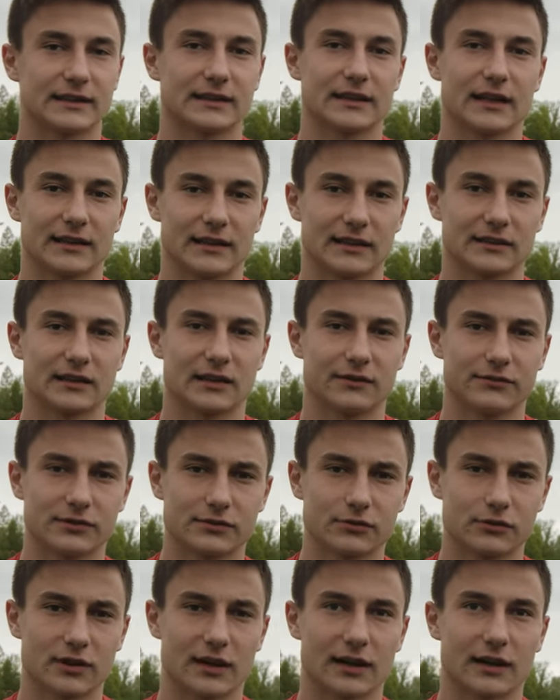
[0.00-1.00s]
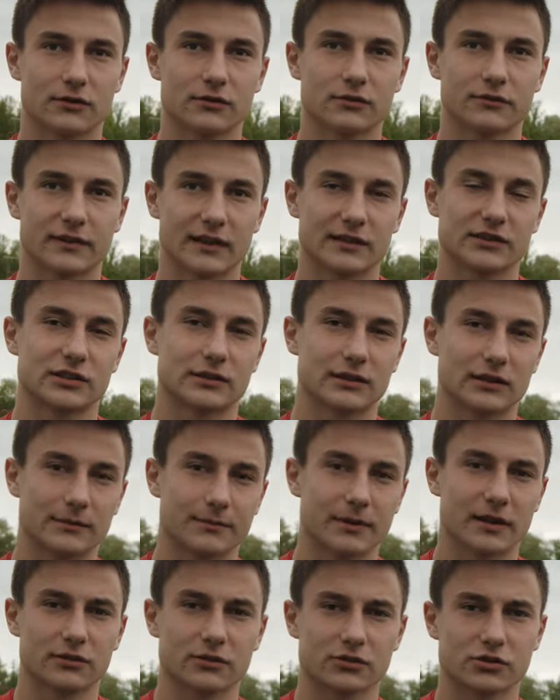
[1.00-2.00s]
dla nas, dla Wisły Kraków, także
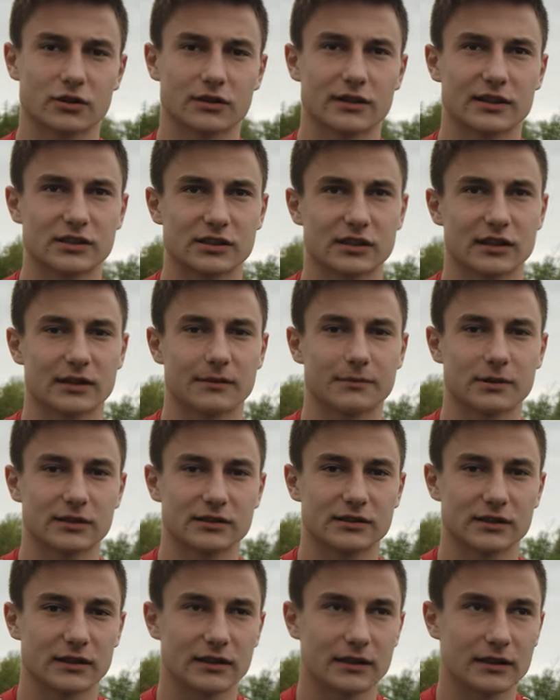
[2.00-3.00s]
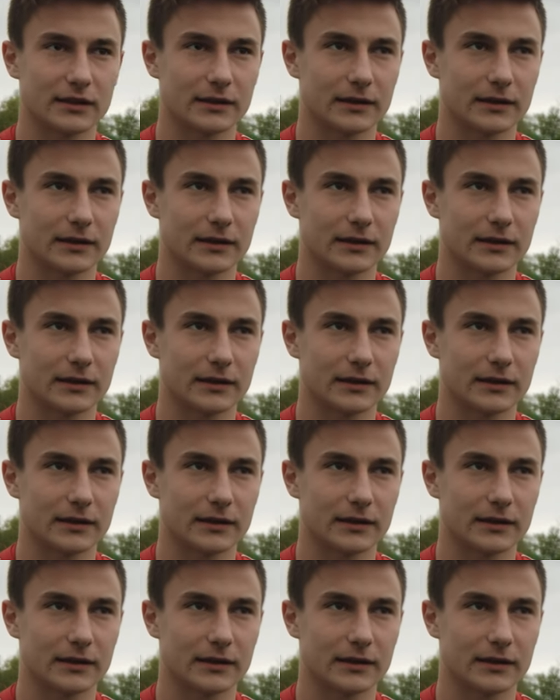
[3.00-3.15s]
bardzo szkoda, że nie, będzie,